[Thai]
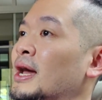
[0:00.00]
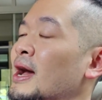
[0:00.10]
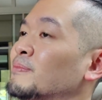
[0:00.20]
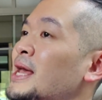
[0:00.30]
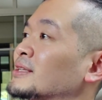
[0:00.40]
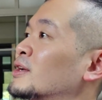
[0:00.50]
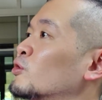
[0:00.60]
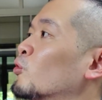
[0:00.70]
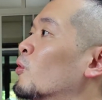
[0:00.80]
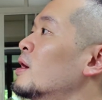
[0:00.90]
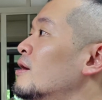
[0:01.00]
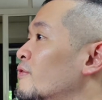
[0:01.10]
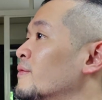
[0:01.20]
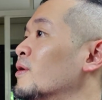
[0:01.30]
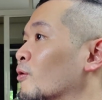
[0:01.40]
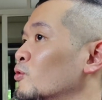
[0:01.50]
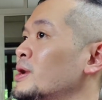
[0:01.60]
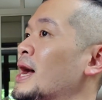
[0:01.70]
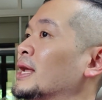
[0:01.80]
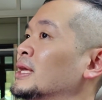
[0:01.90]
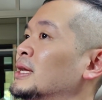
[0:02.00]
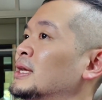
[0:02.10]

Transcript: นะครับ อยากจะดูรีวิวของรุ่นไหน